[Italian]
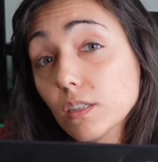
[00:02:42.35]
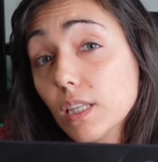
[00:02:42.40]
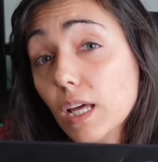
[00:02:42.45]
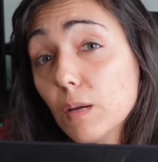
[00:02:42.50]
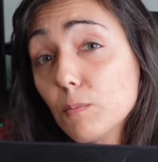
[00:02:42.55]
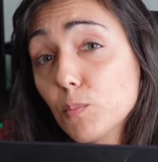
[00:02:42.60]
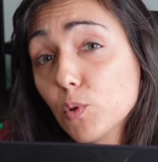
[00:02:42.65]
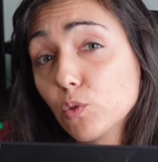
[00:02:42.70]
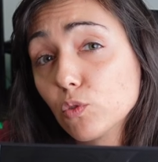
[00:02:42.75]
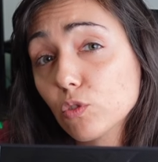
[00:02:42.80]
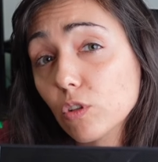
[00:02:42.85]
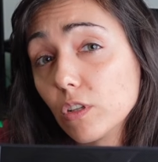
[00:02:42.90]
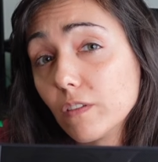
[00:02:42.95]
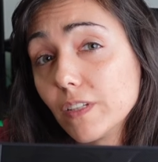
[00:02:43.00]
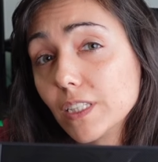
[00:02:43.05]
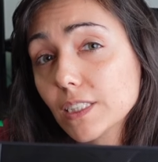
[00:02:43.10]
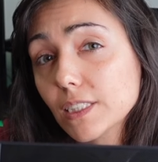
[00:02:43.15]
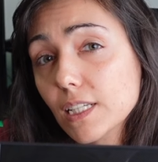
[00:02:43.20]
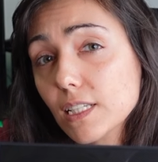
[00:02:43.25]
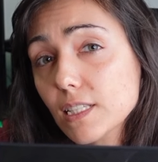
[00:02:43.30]
dal punto di
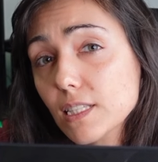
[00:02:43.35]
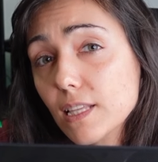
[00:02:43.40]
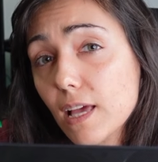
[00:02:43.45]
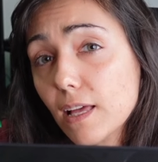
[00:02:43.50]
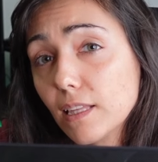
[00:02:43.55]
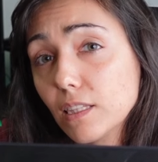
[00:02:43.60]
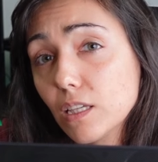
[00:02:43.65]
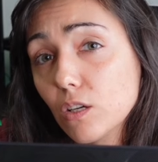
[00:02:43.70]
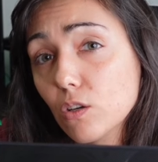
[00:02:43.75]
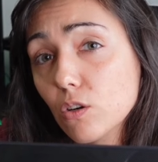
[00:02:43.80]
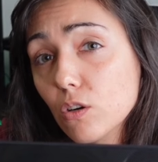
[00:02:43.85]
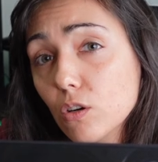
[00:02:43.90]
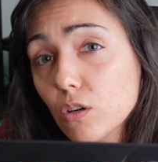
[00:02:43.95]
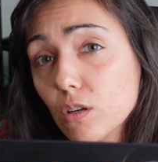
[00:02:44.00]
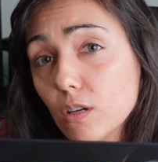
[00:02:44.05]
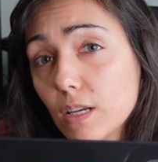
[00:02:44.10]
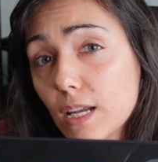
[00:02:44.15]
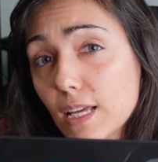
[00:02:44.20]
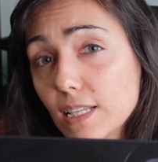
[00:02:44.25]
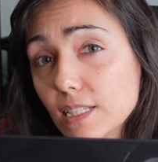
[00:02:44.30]
vista
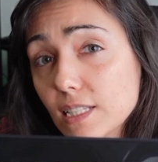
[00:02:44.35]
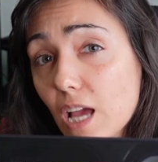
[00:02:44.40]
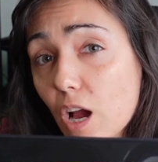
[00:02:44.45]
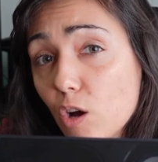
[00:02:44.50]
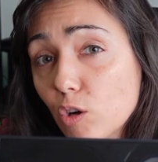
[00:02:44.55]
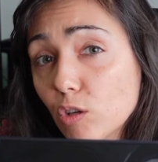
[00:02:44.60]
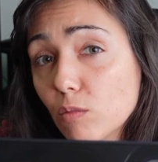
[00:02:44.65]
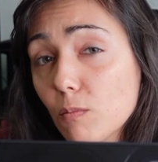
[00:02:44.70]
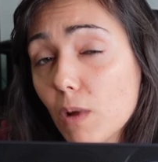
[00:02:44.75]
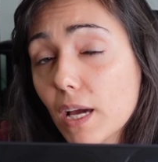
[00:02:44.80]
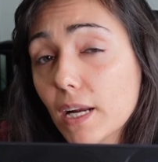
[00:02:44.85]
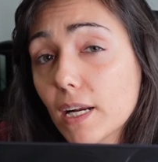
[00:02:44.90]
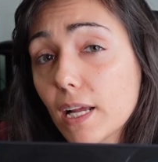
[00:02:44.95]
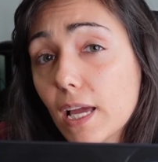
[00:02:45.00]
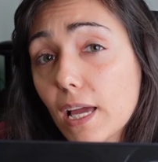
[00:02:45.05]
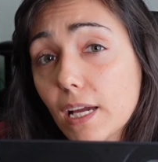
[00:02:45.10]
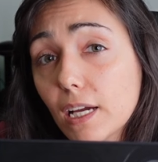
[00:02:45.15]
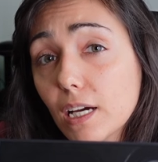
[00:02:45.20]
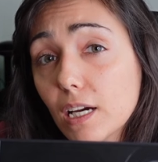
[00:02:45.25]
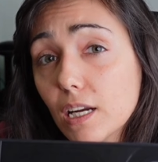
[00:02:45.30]
estetico, la soundbar
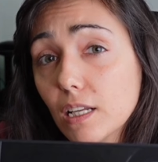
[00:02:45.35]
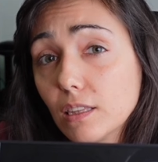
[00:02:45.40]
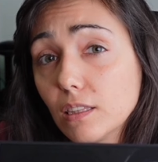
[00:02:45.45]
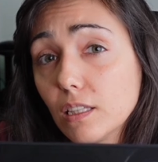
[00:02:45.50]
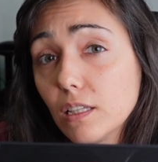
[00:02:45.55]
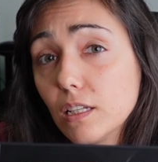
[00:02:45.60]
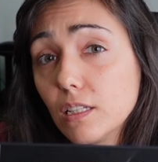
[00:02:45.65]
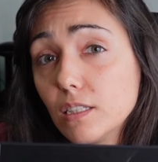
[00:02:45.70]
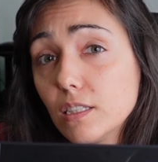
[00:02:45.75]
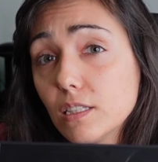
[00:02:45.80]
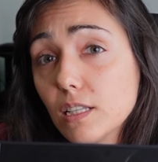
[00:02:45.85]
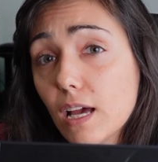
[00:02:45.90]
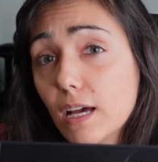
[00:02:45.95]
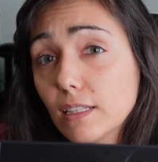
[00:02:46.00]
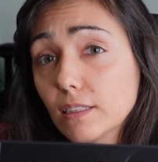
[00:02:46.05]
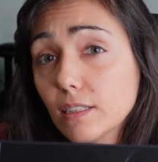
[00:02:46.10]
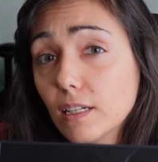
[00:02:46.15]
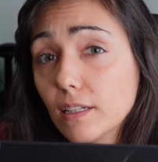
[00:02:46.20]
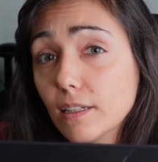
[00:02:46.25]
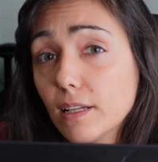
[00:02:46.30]
è
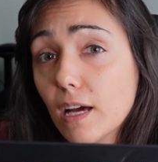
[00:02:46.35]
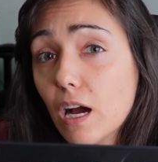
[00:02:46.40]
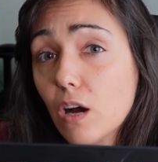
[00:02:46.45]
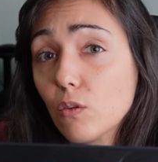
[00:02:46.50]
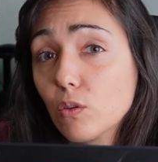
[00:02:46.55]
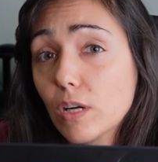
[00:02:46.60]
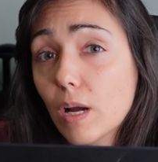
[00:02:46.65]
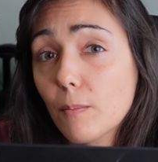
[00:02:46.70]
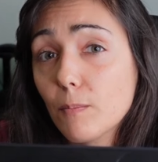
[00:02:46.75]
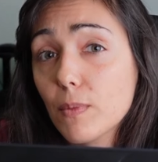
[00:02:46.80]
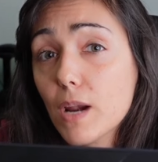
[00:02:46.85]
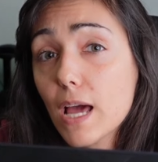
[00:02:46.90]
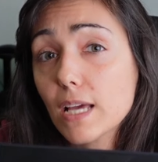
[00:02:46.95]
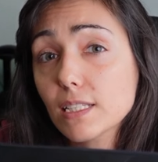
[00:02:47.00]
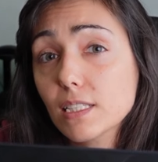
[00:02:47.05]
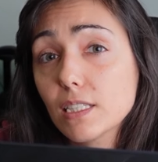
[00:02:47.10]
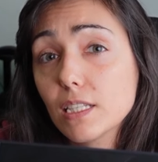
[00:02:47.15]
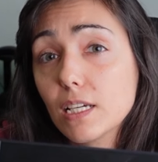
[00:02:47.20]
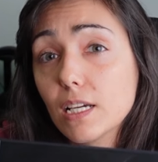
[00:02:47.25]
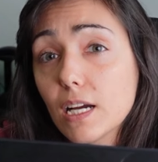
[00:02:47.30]
caratterizzata da una
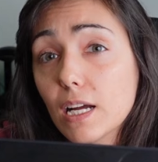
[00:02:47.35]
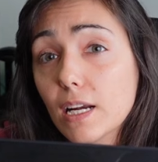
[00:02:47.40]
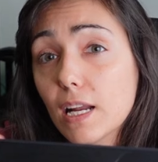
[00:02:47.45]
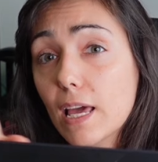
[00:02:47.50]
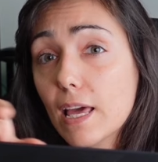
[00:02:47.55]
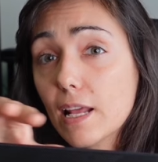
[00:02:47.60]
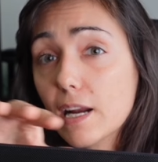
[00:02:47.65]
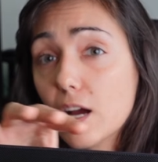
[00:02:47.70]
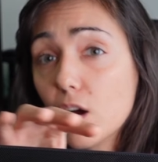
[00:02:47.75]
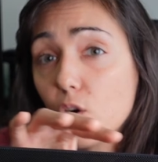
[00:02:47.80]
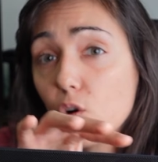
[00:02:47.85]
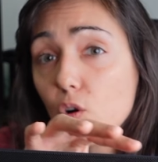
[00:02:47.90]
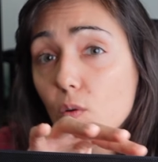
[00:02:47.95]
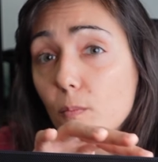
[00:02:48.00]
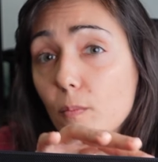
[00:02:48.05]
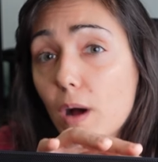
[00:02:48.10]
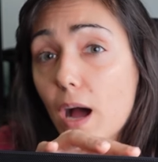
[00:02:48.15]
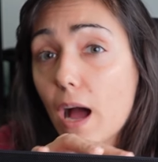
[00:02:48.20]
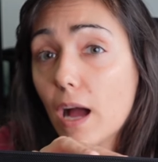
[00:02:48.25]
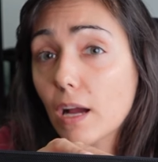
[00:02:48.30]
plastica nera
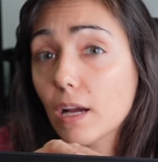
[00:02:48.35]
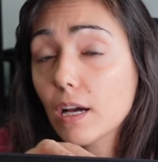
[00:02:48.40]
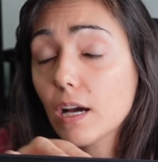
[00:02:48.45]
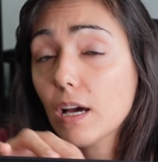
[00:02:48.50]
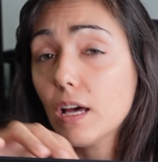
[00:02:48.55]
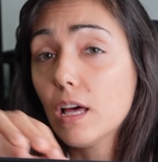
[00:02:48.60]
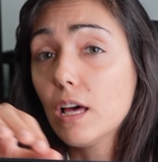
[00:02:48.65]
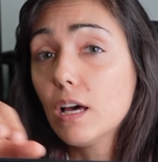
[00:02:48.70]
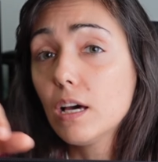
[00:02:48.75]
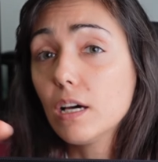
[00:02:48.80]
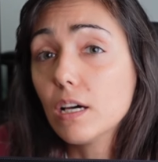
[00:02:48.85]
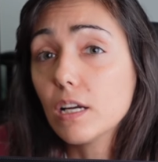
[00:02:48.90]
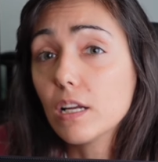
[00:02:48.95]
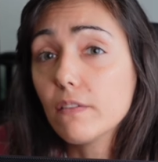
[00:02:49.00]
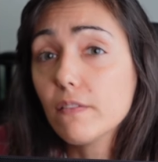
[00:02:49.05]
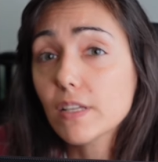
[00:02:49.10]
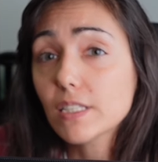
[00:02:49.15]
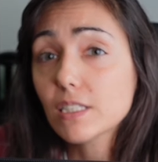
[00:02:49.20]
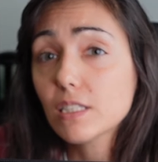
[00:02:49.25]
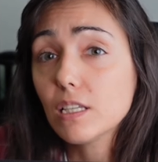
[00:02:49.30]
opaca
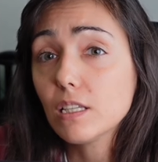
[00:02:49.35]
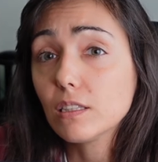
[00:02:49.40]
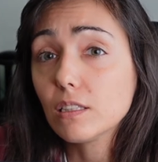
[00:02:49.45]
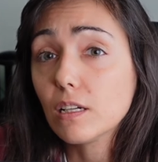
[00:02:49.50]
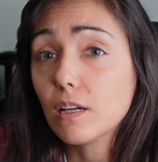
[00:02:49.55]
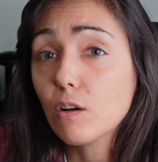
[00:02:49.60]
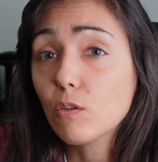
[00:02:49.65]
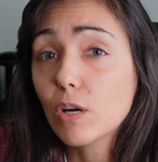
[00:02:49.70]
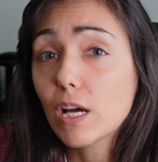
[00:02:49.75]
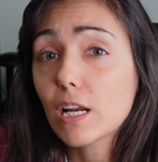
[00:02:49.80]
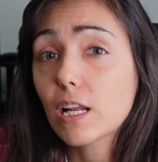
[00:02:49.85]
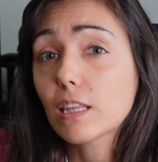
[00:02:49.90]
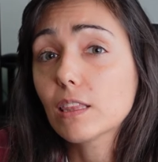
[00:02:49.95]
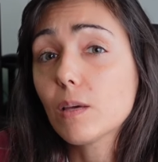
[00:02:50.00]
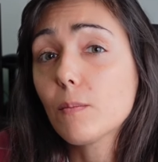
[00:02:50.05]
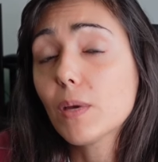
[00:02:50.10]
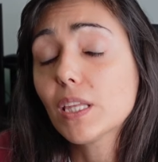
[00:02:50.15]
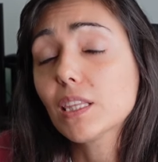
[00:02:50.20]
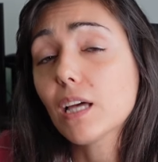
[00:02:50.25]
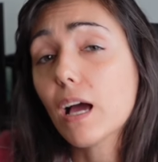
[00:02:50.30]
rivestita da una
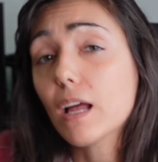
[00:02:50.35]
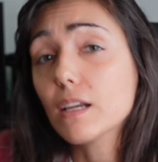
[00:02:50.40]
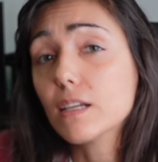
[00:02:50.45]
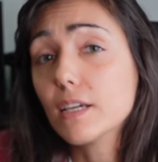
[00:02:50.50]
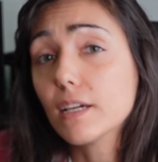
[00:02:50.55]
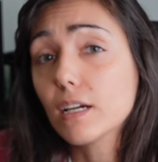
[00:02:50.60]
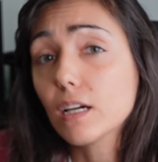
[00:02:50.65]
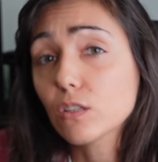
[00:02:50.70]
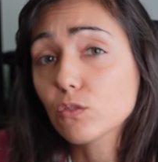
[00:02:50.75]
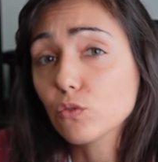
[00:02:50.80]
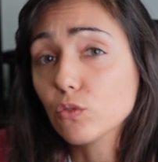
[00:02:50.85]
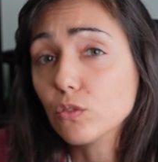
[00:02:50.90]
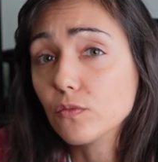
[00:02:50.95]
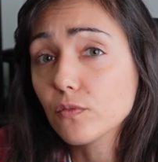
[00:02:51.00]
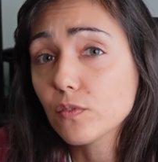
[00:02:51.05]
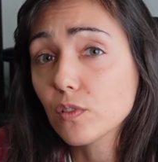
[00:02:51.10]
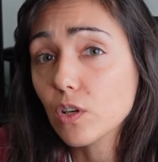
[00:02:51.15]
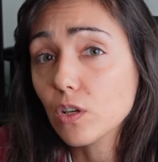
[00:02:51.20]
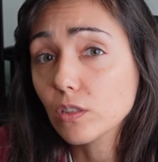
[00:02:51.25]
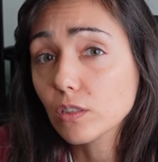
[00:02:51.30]
rete metallica sul
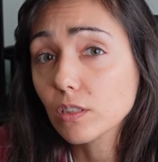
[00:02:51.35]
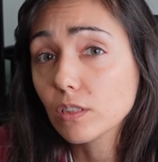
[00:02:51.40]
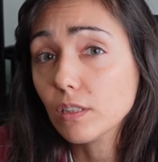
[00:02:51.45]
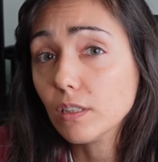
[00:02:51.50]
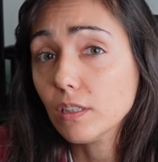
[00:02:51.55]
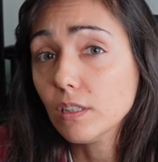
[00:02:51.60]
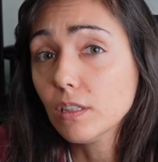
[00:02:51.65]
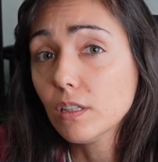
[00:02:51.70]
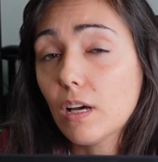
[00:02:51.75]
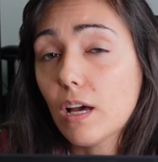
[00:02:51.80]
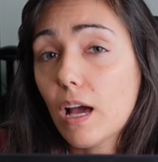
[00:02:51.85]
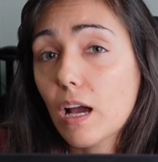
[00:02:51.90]
fronte,